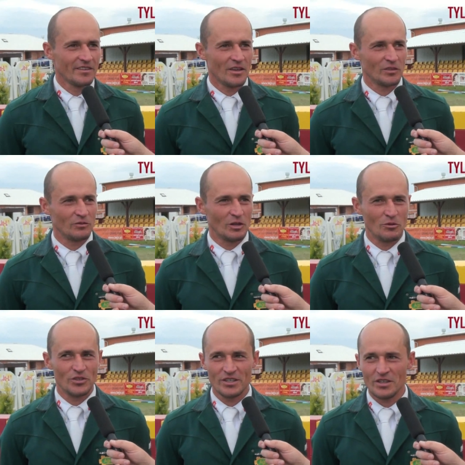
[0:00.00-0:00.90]
nie chcą w
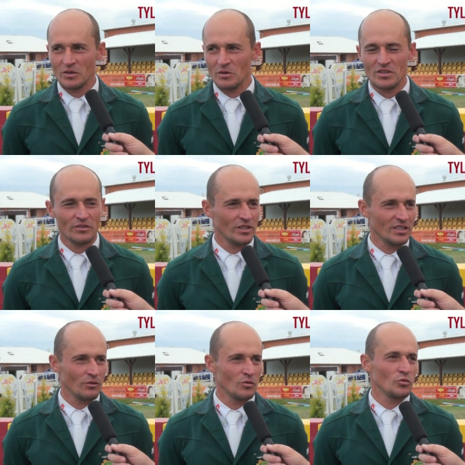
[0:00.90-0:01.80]
domu siedzieć, chcą jeździć zawsze na
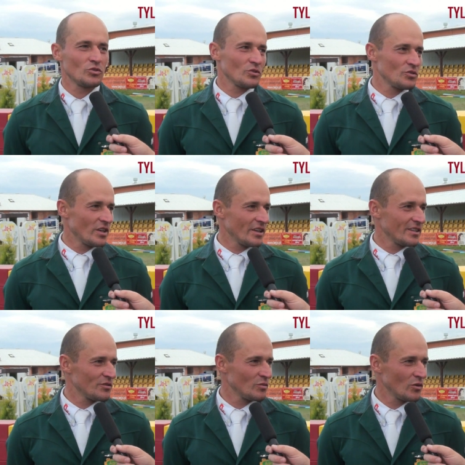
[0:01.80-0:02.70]
zawody, bo tu się coś dzieje,
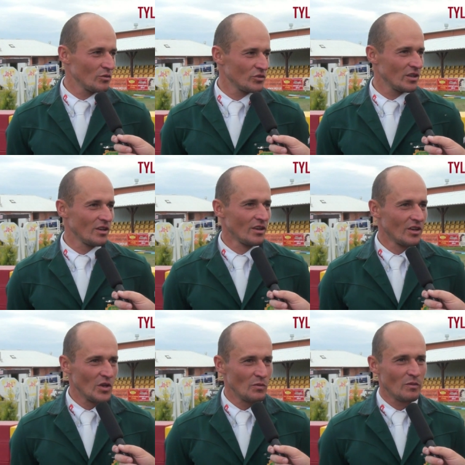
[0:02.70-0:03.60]
zawsze mogą się
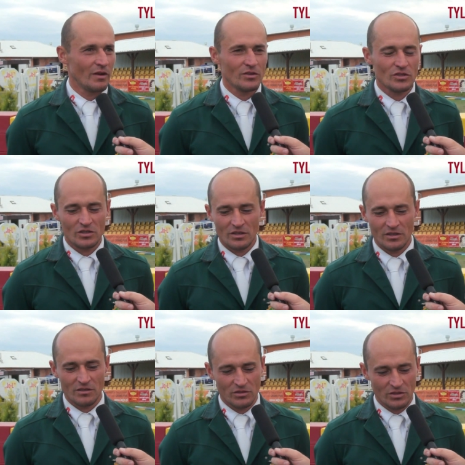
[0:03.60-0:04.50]
i pobawić
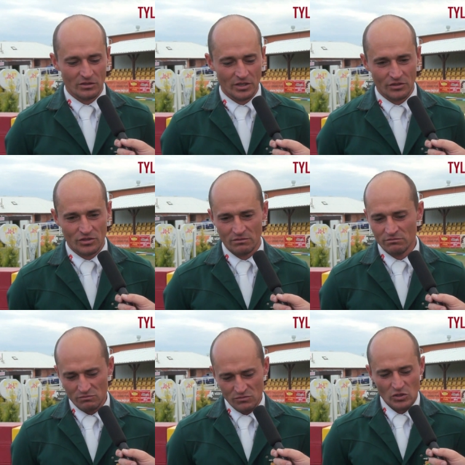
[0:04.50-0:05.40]
i wszystko, także
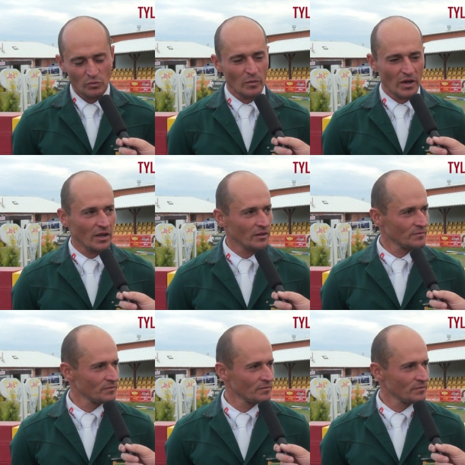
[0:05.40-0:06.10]
mi to pomaga.